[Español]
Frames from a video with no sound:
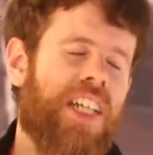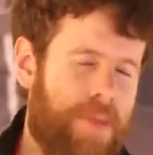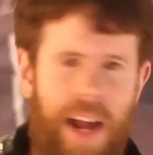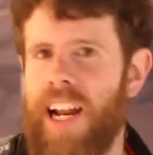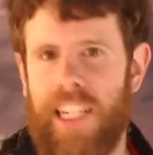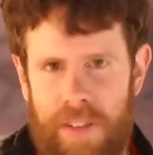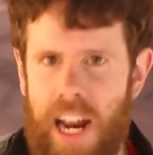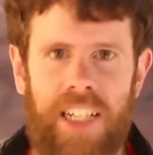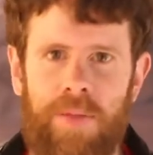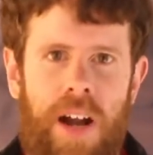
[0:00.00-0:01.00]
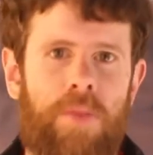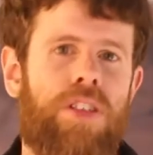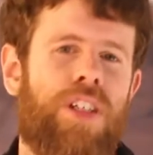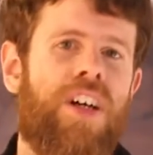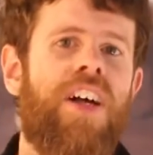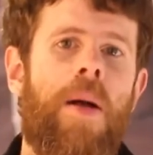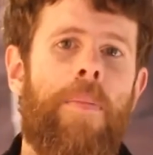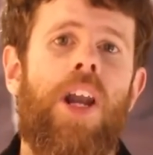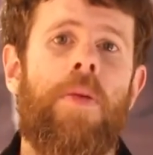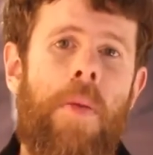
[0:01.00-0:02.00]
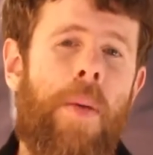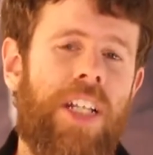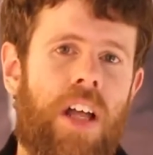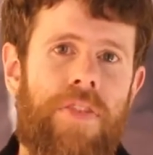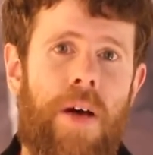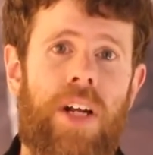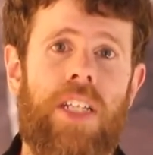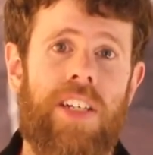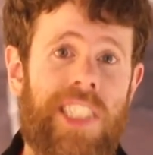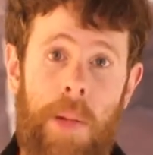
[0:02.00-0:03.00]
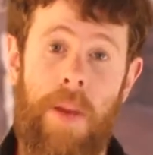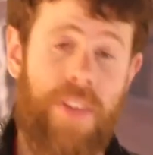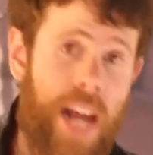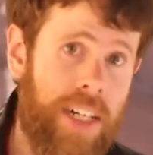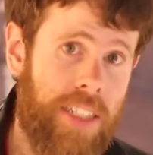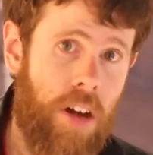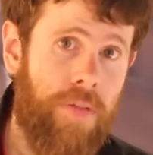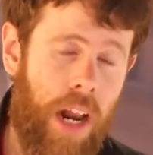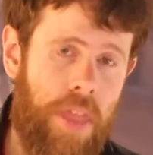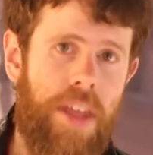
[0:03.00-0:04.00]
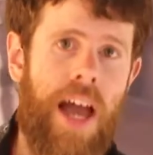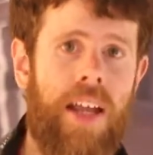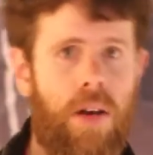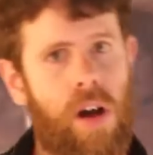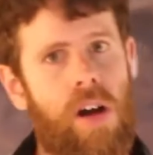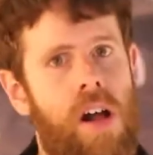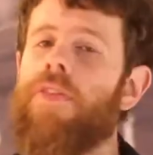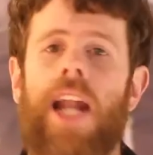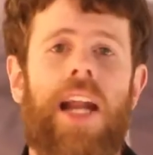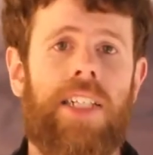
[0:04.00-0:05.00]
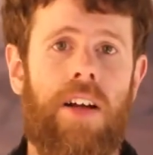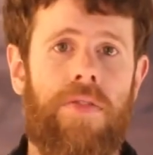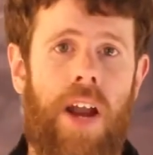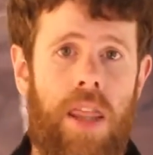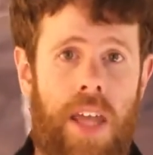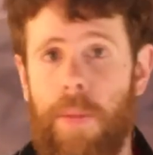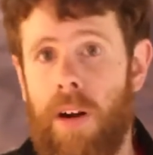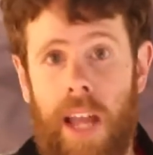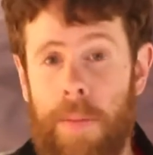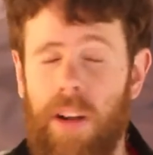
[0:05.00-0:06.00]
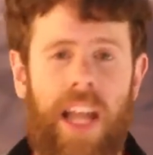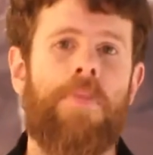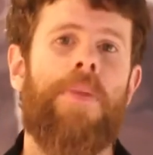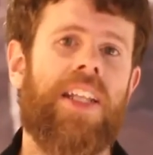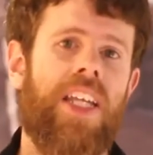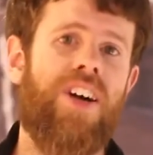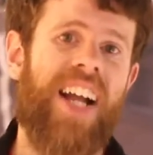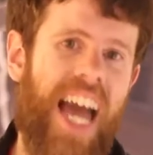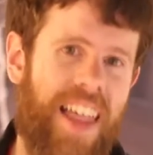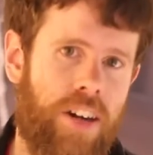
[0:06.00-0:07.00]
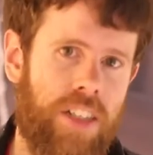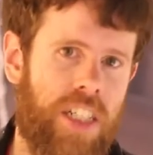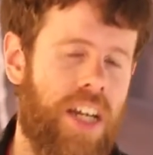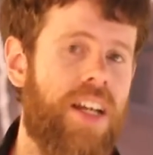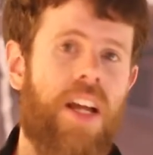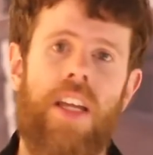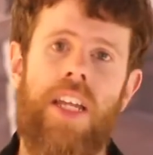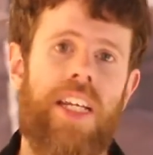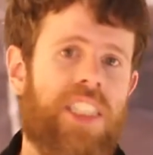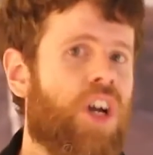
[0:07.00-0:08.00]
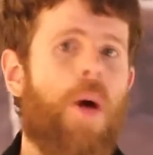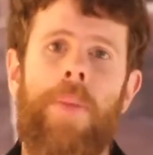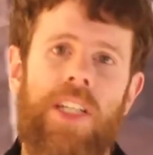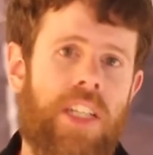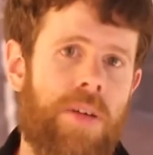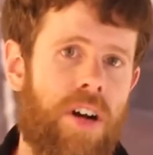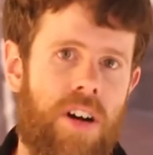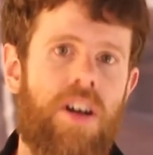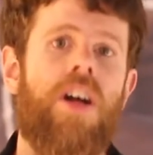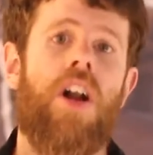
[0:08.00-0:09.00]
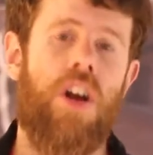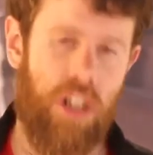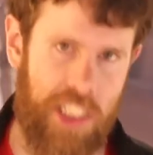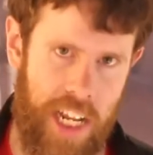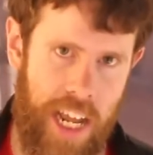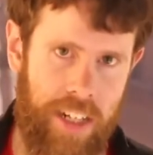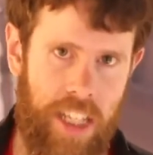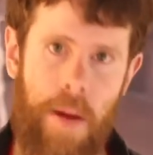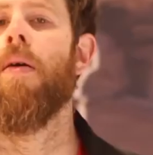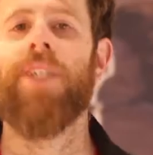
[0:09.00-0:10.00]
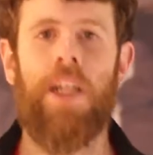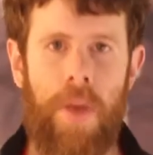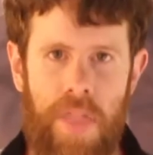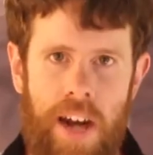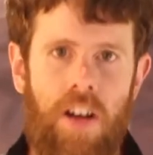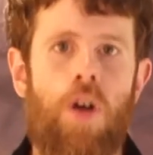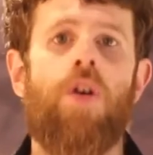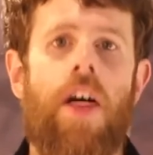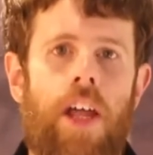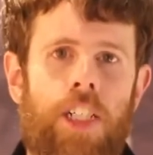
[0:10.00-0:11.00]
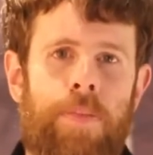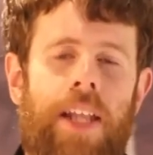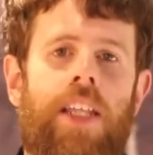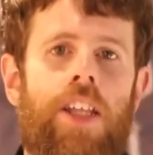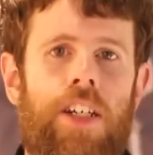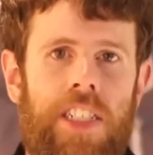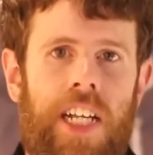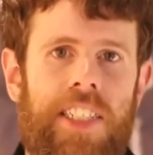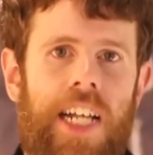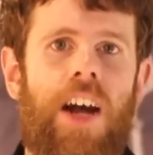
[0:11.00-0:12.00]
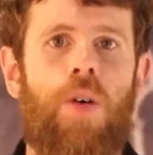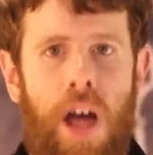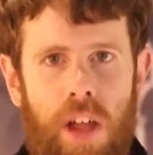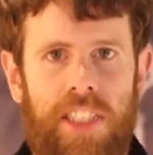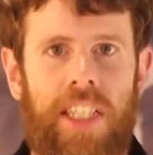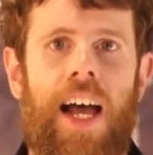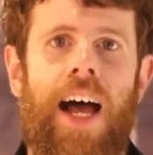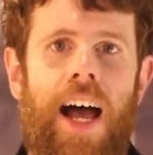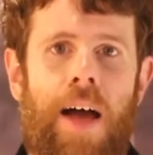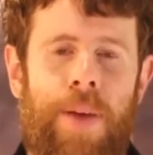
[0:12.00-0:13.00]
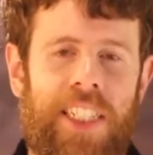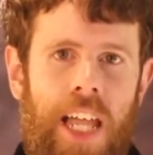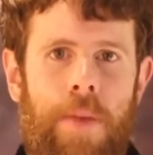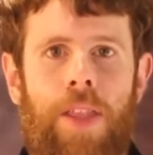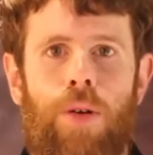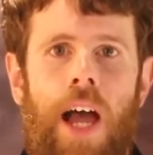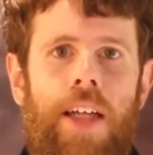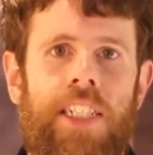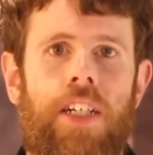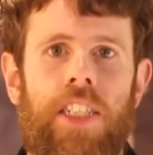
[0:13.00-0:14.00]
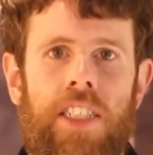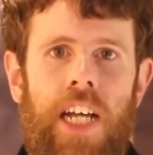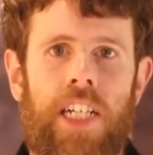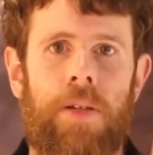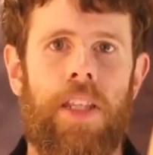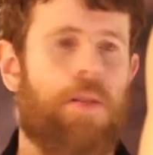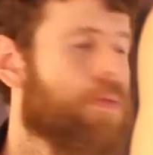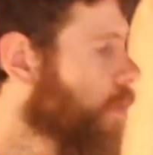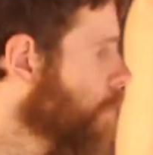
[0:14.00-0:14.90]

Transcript: Sí, vale, las finales molan mucho, pero mi momento favorito es semifinales de conferencia y luego finales de conferencia. ¿Por qué? Porque hay un partido cada noche y es competitivo no. Lo siguiente. Vamos a empezar con uno de los partidos que se han jugado esta pasada madrugada si nos estáis viendo...